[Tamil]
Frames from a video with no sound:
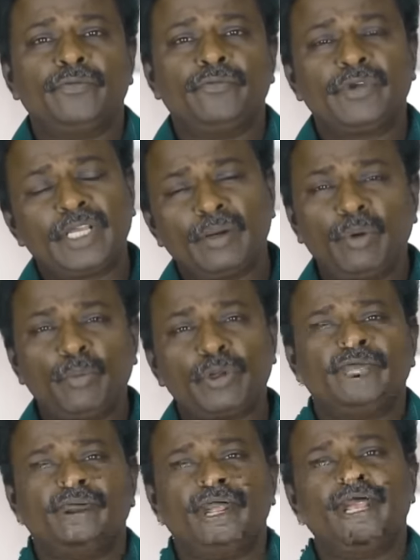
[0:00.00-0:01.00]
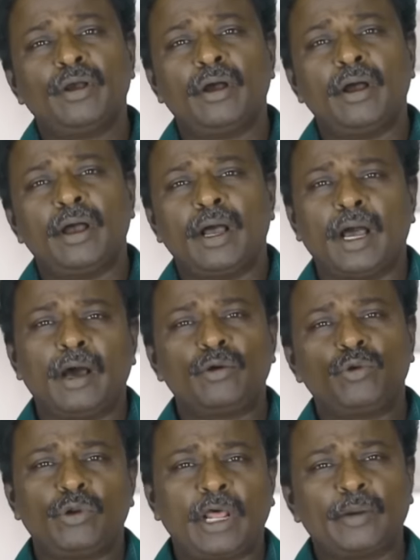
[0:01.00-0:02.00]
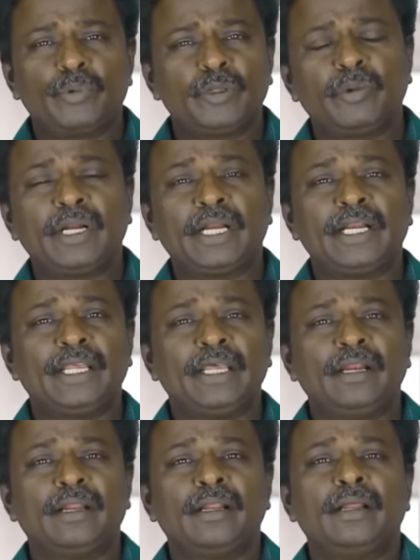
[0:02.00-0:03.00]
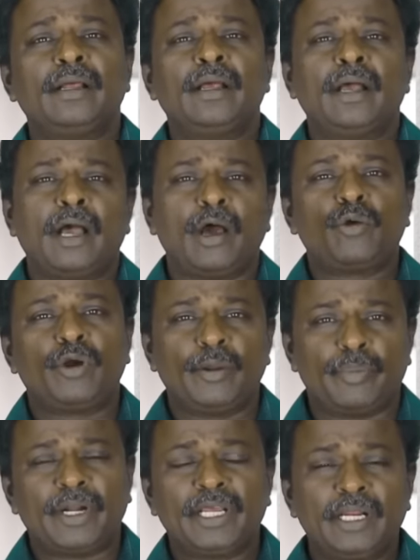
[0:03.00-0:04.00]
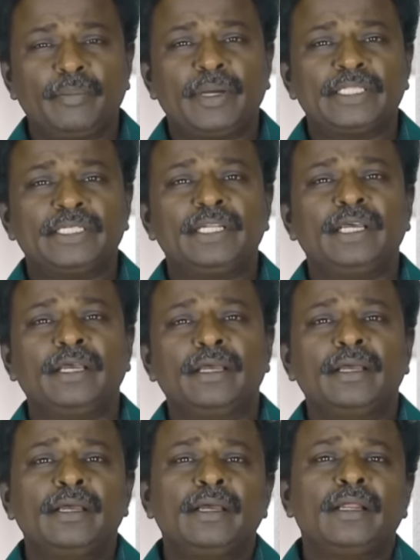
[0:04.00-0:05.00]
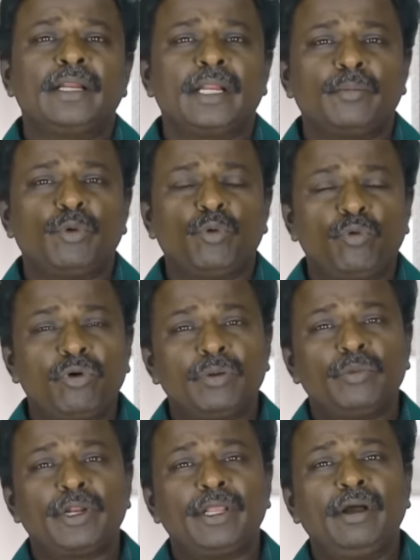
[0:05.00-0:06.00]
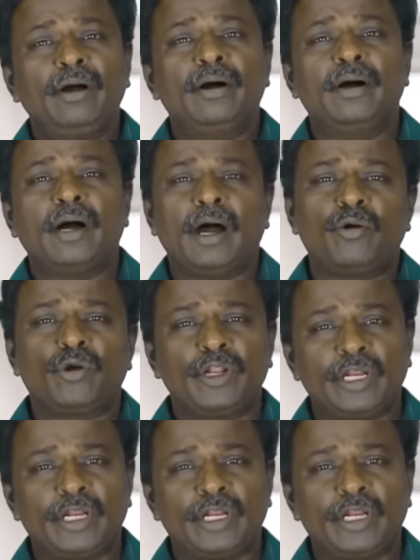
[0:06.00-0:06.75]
விக்ரமை பொறுத்த வரைக்கும் அவர் ஒரு அற்புதமான நடிகர் அவருடைய படங்களை பார்த்துட்டு நம்ம ஒவ்வொரு முறையும் அவருடைய